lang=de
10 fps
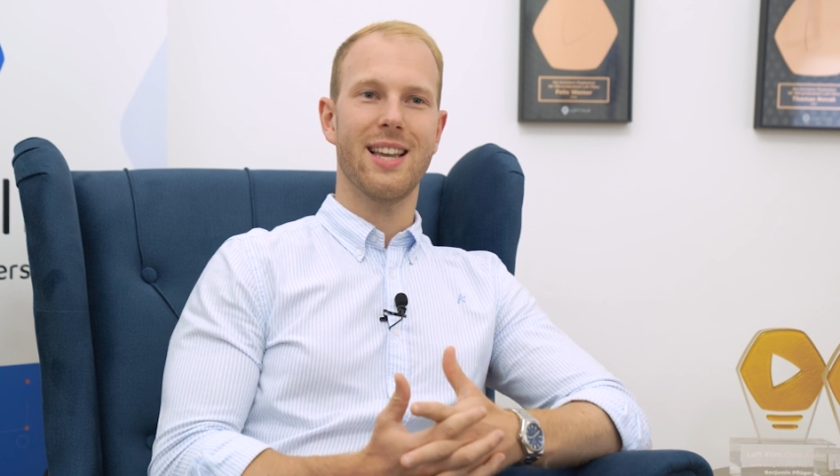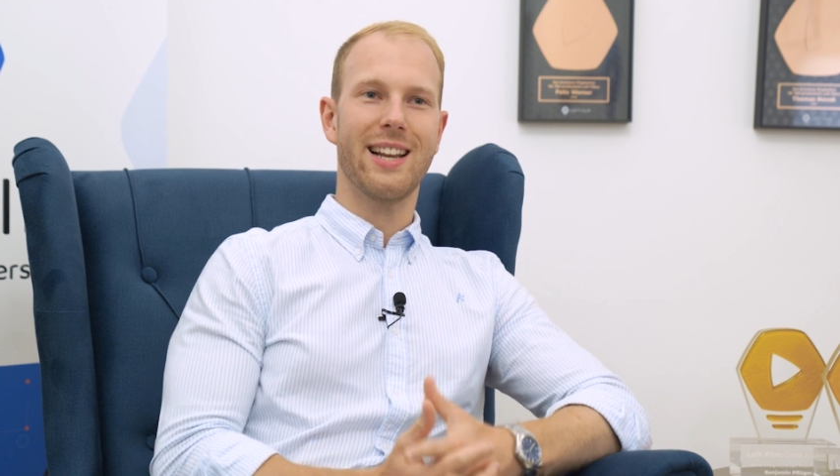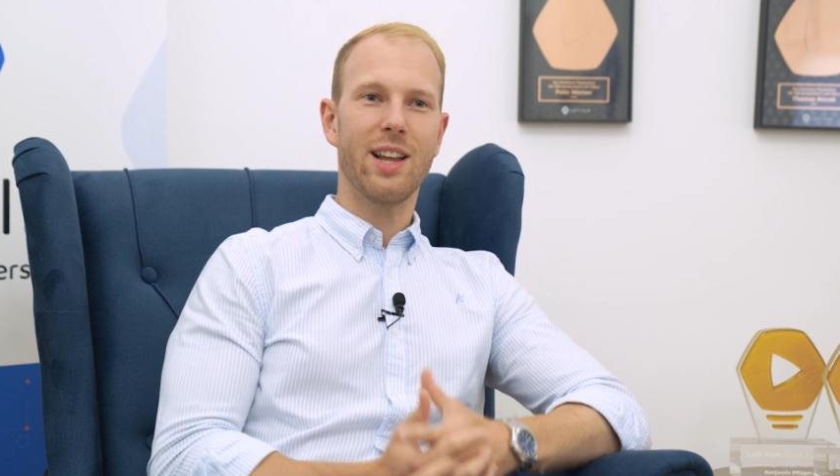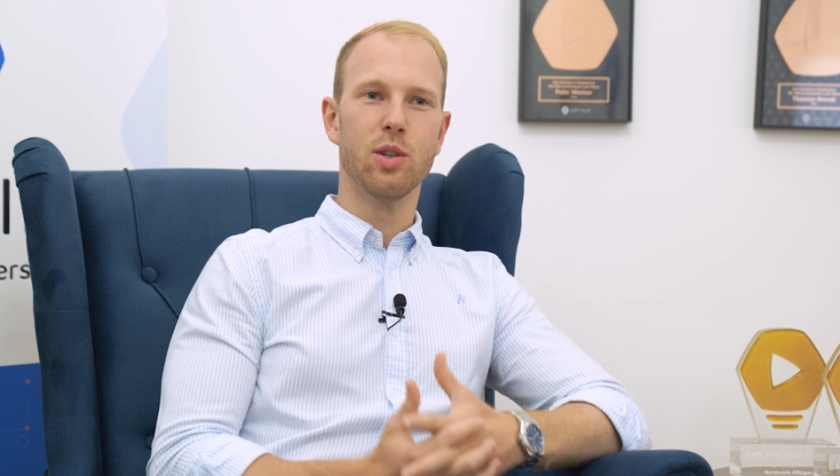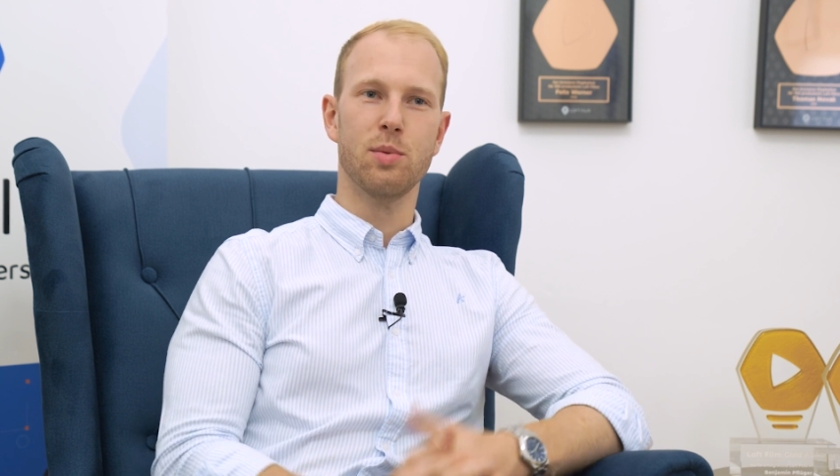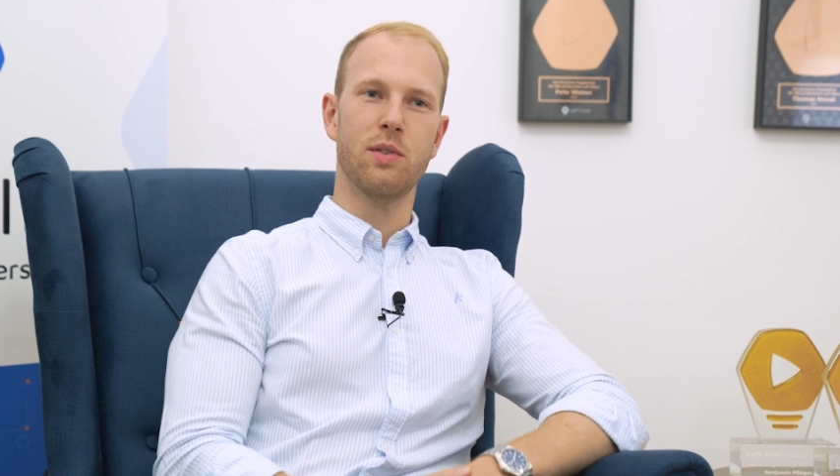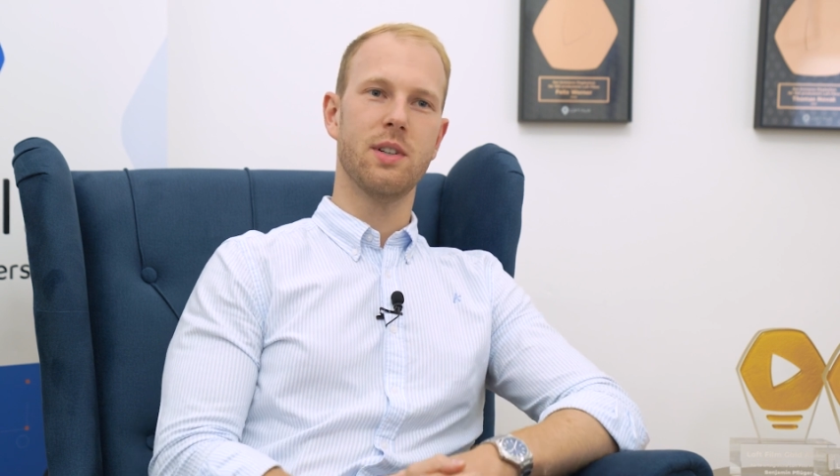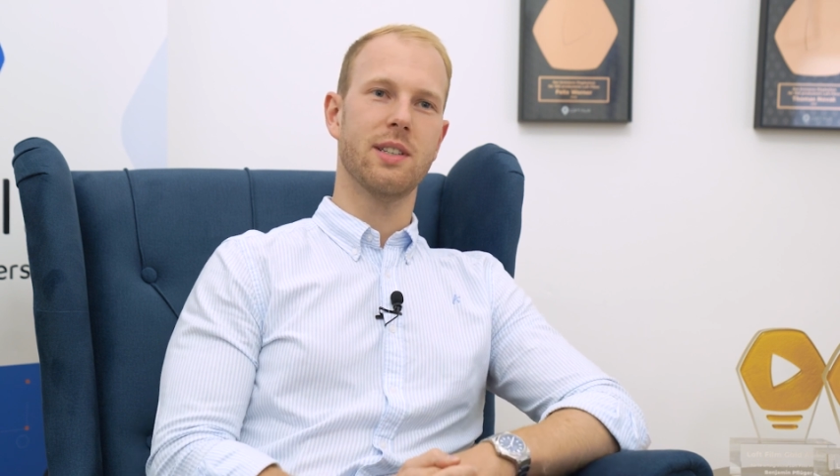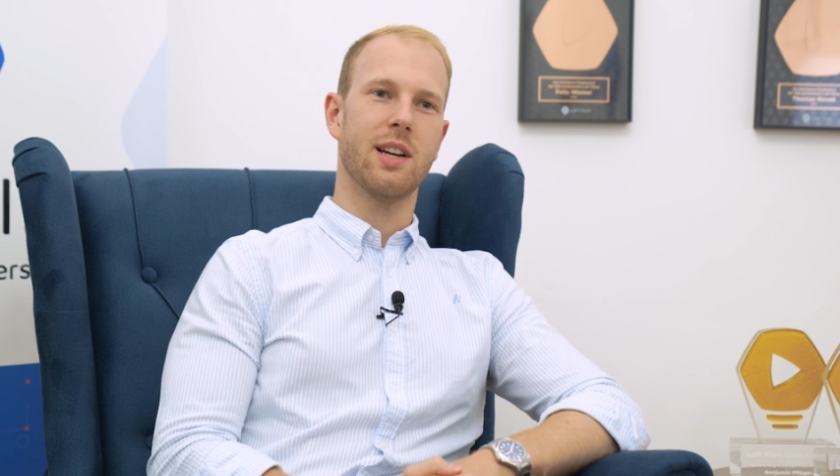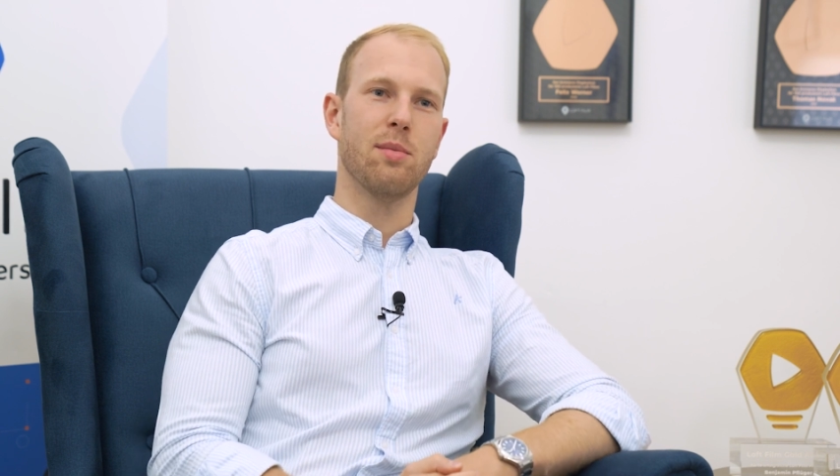sehr
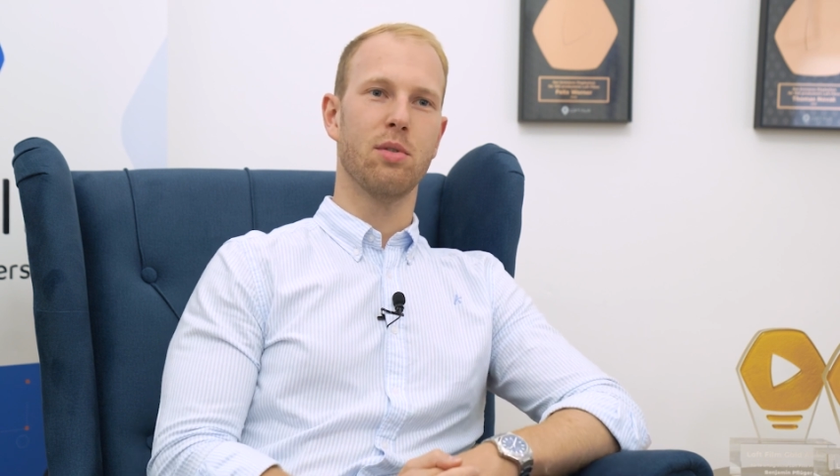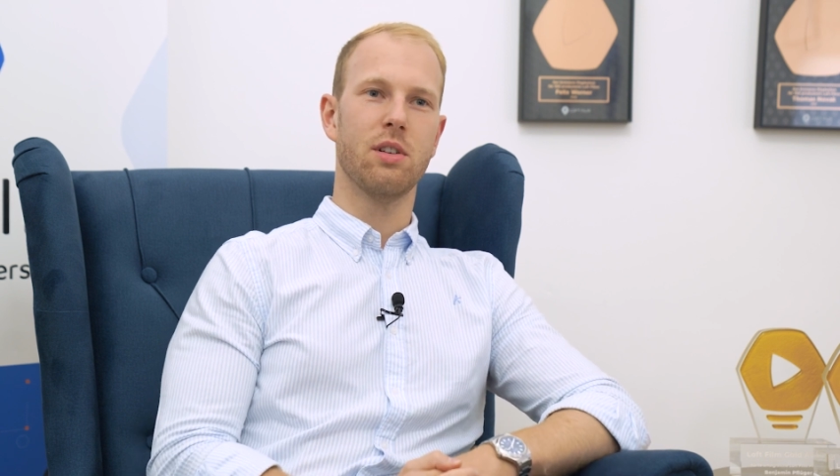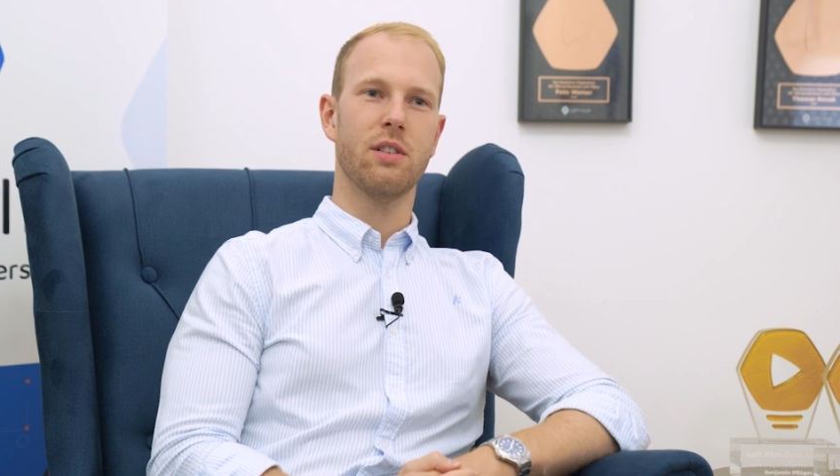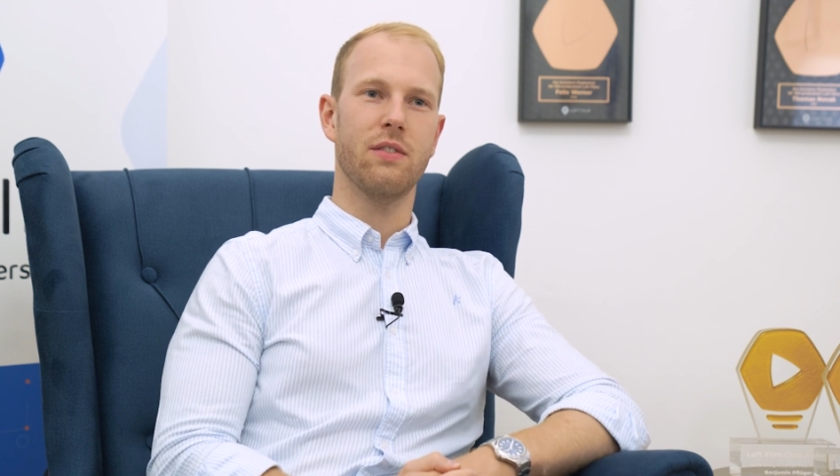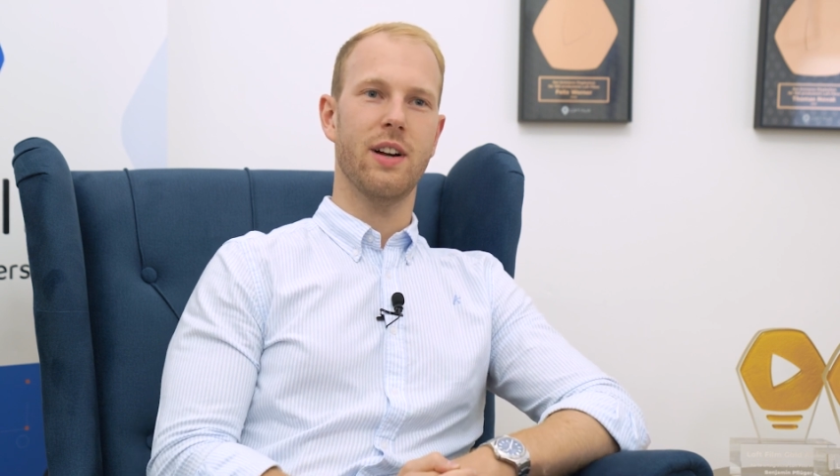erklärungsbedürftiges Angebot,